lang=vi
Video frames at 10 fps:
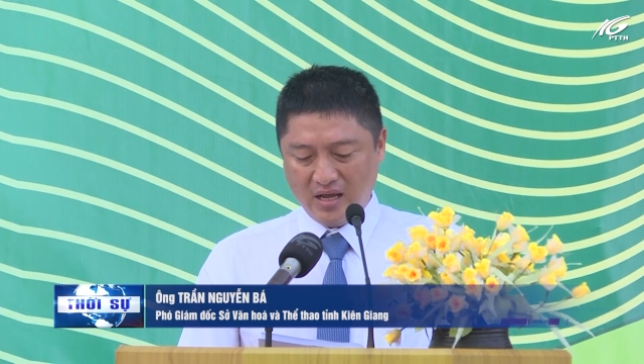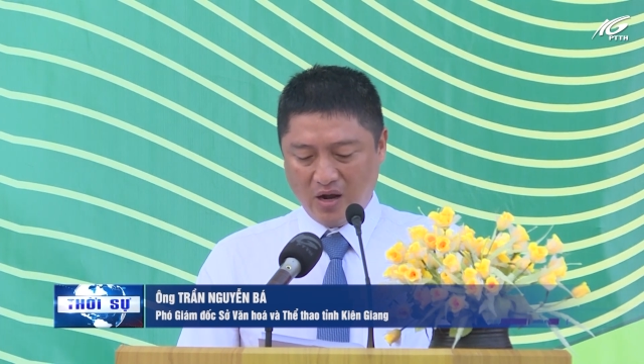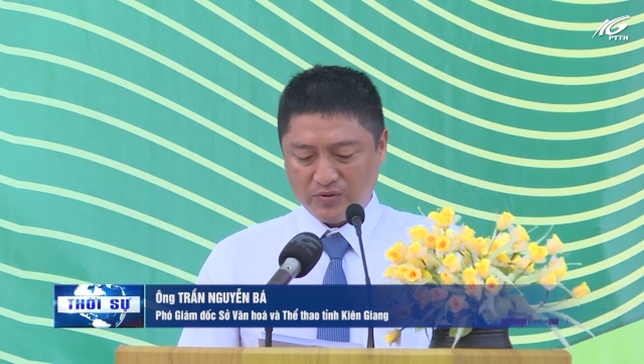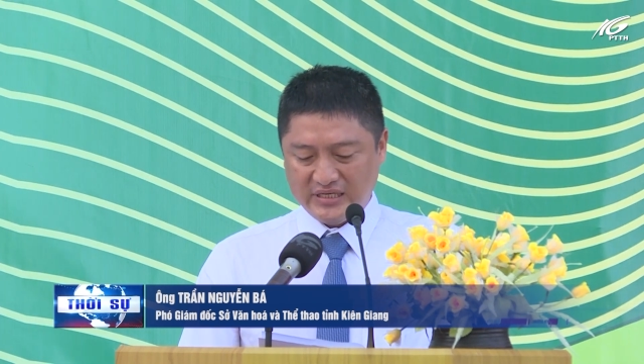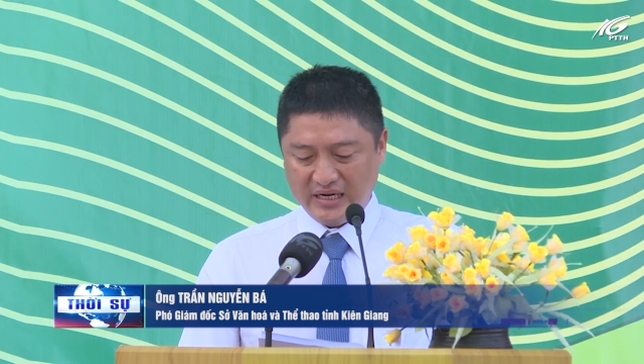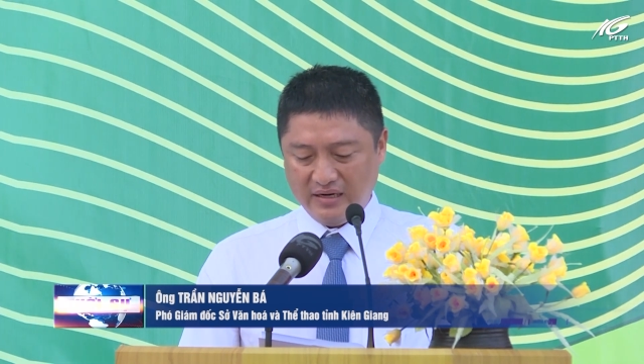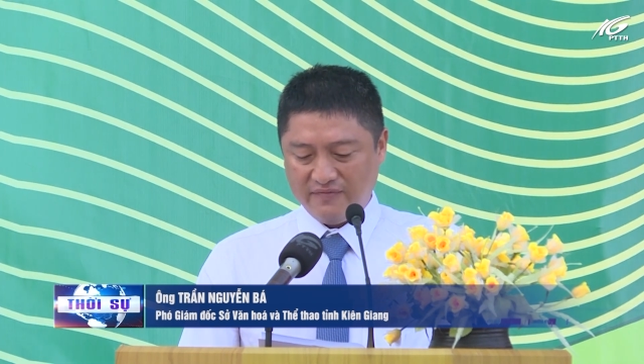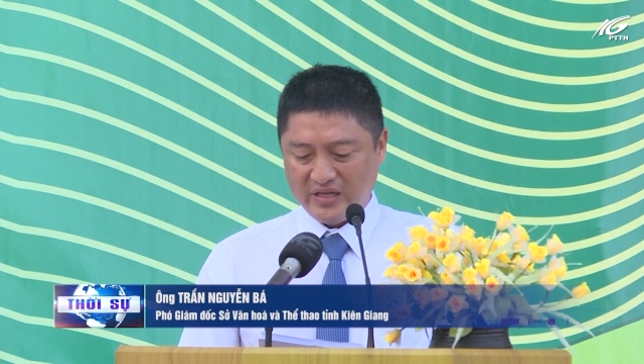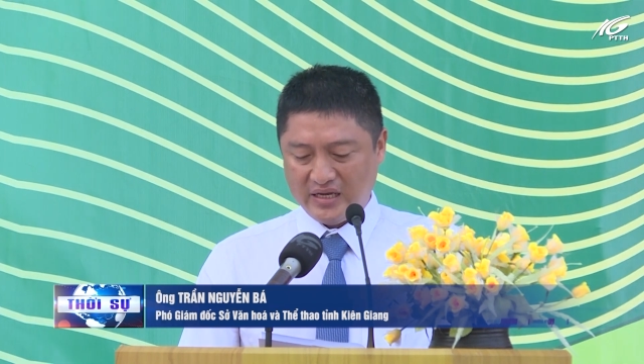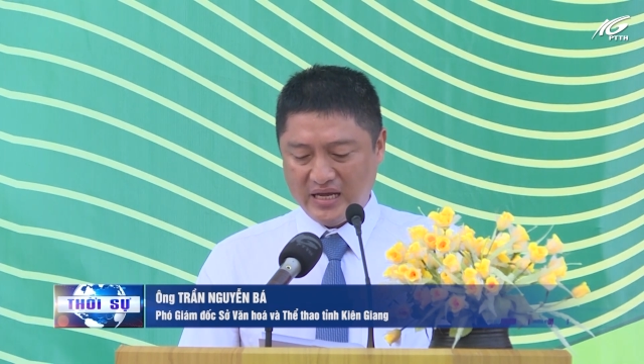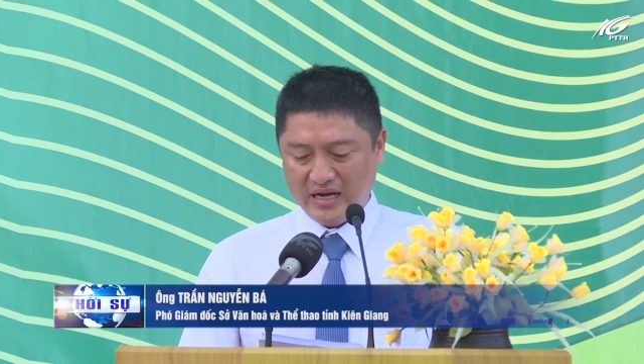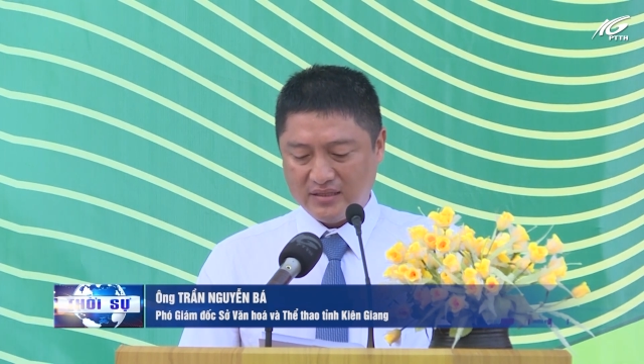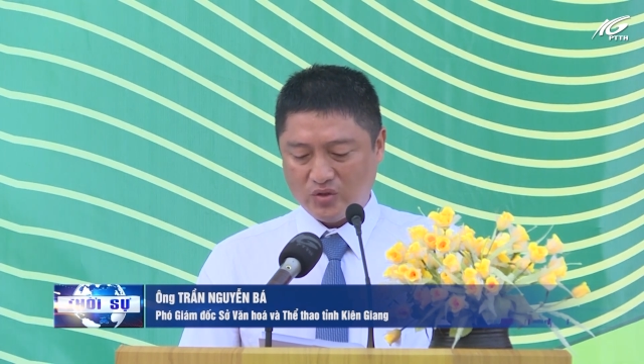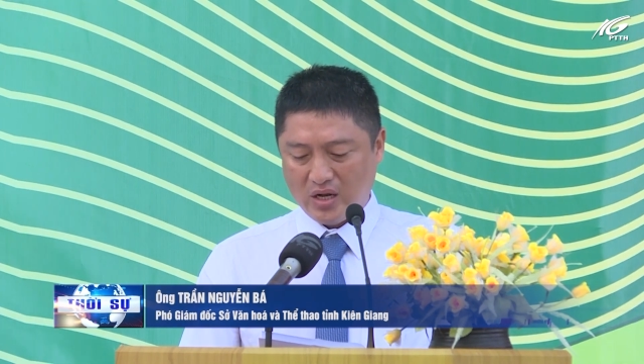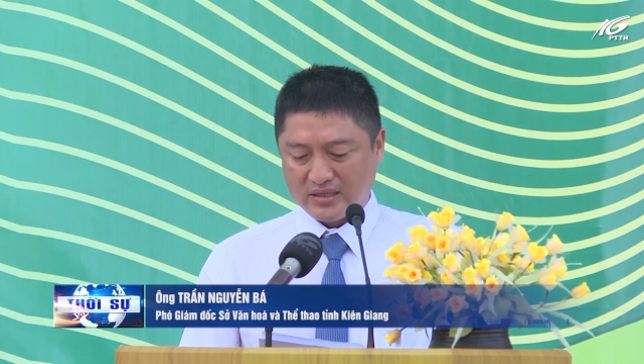học sinh và nhân
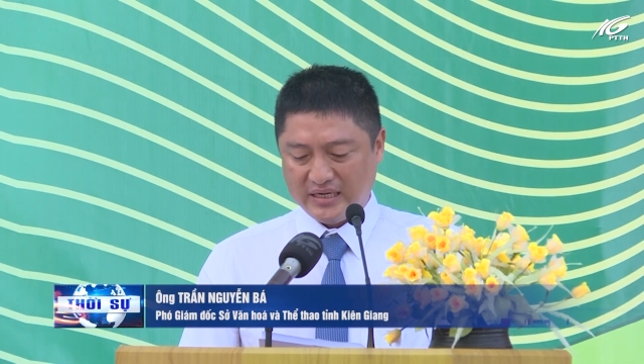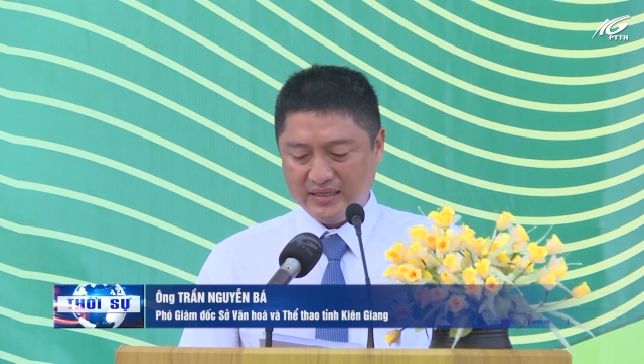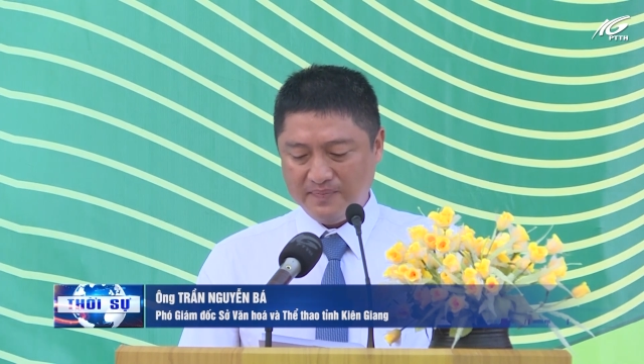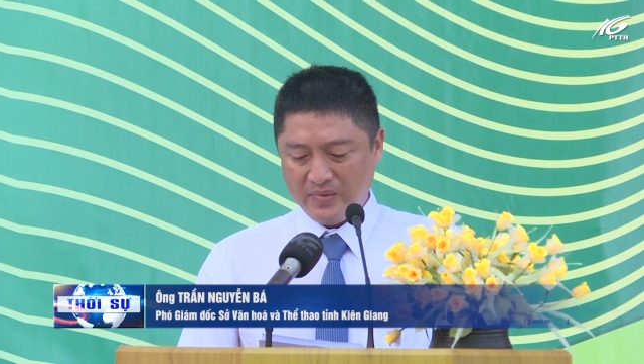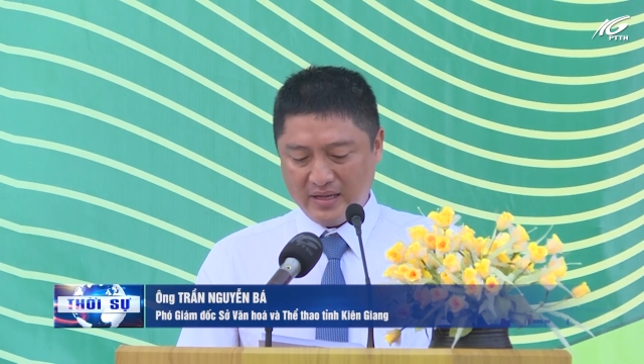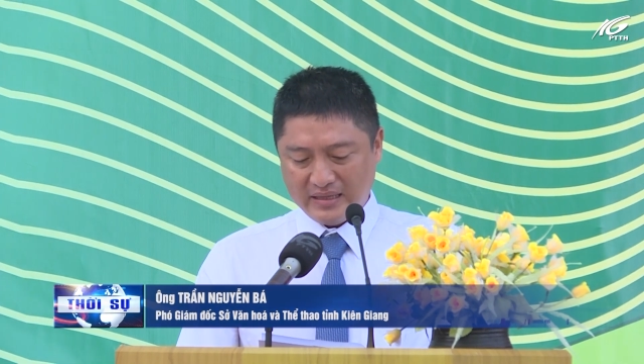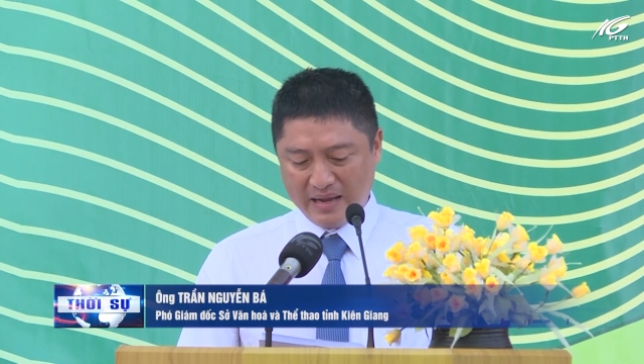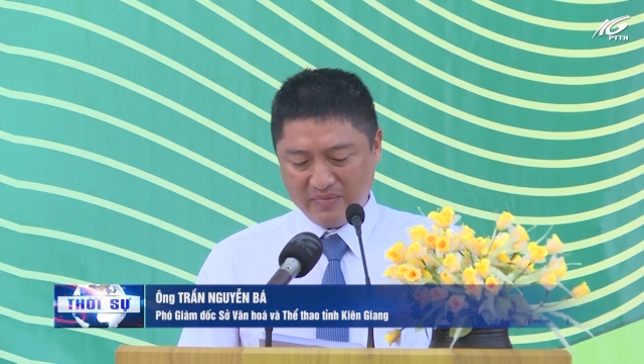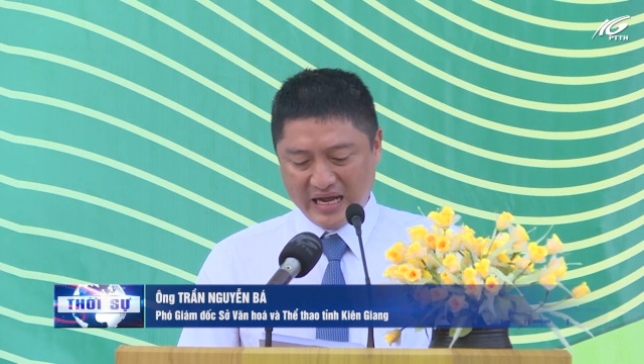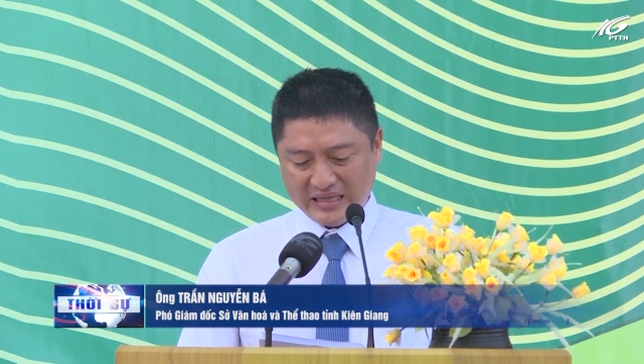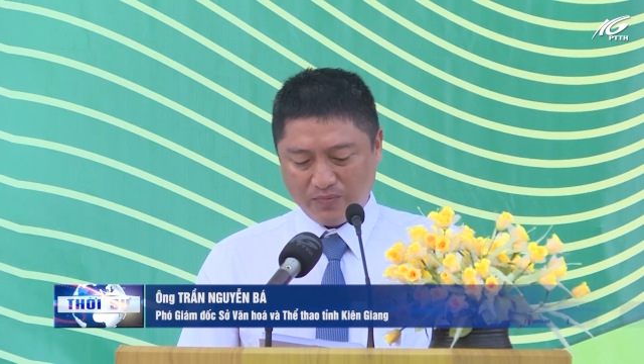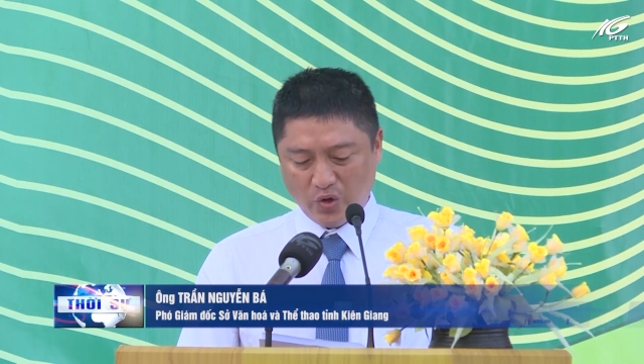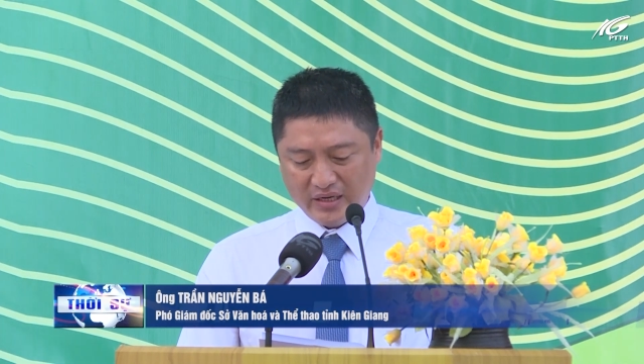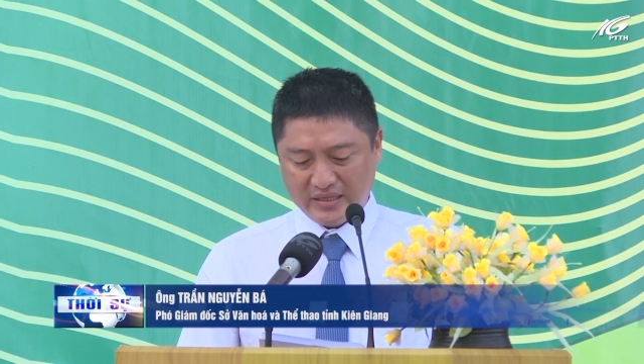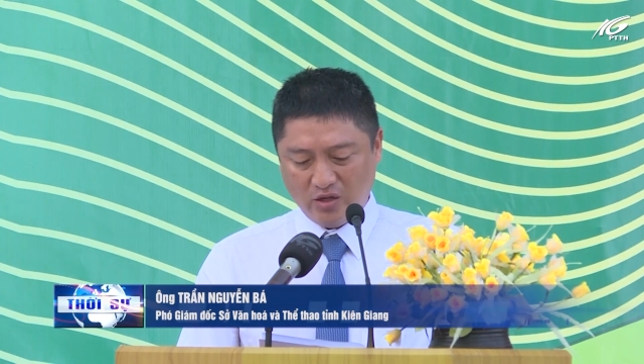dân toàn tỉnh tham gia tập
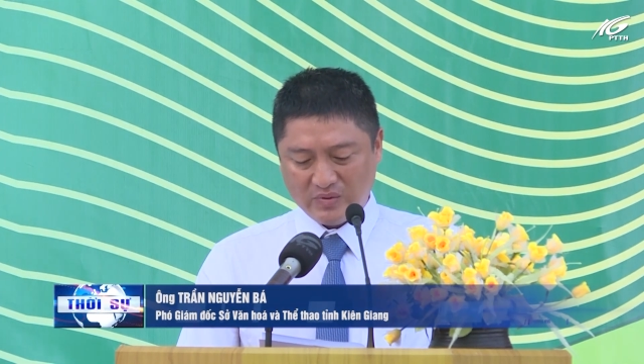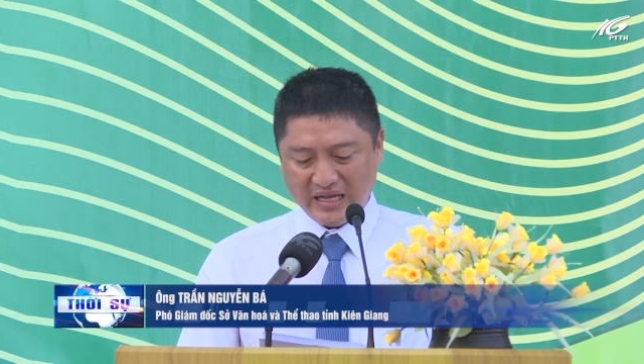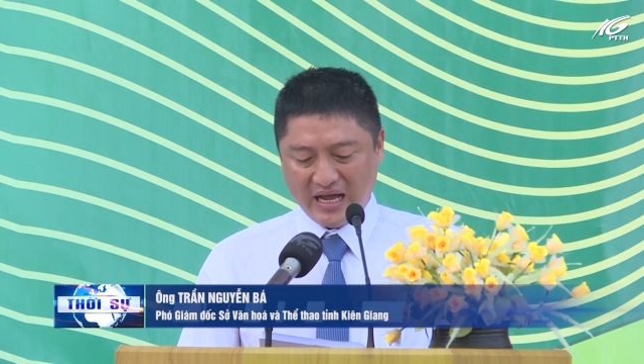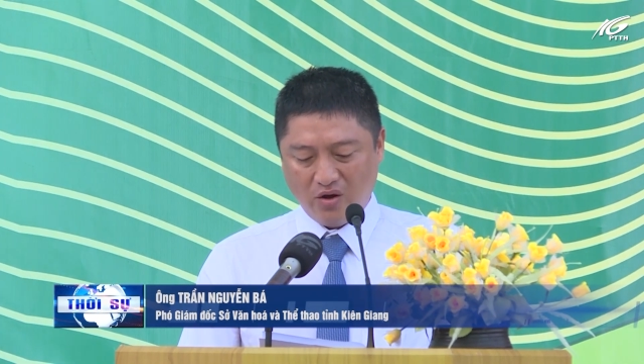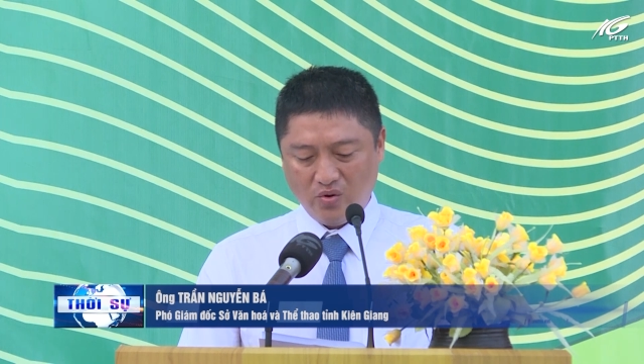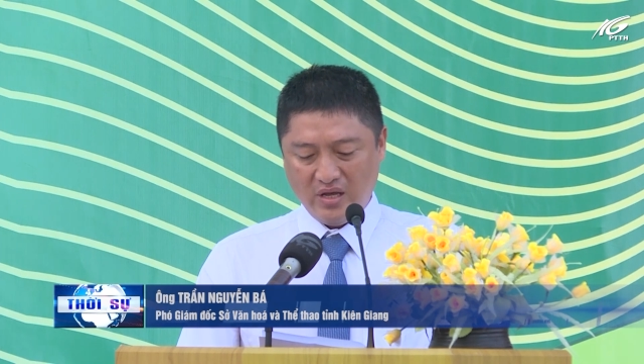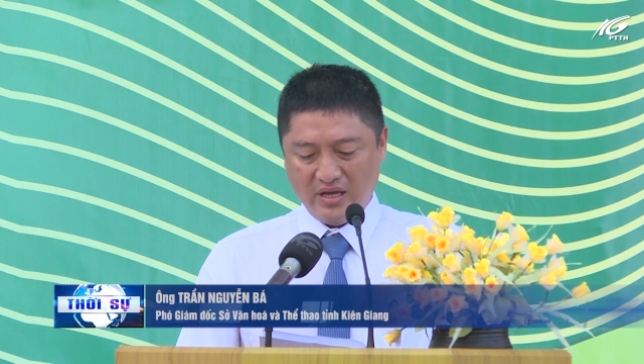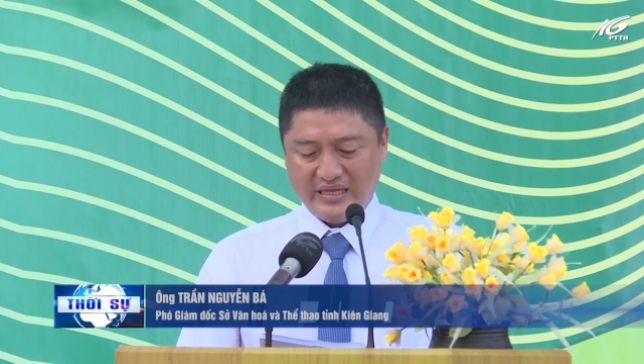luyện thể dục thể thao